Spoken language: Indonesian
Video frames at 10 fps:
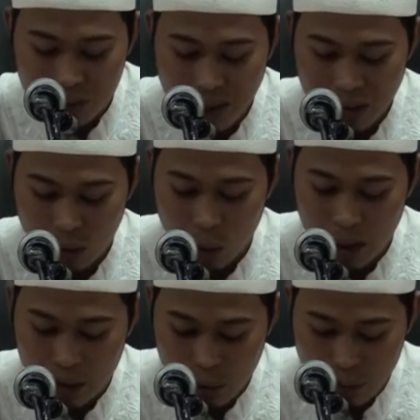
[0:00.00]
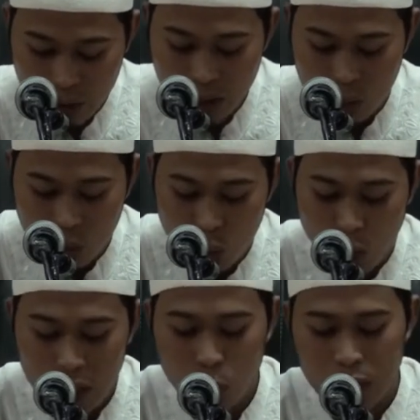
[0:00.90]
zaituha yudhi'u
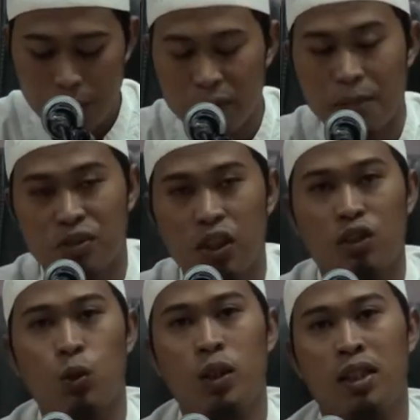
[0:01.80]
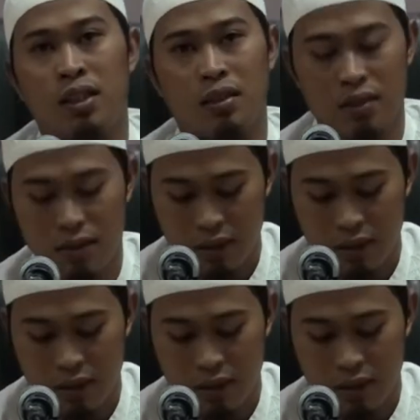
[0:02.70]
walau lam tamsashu nar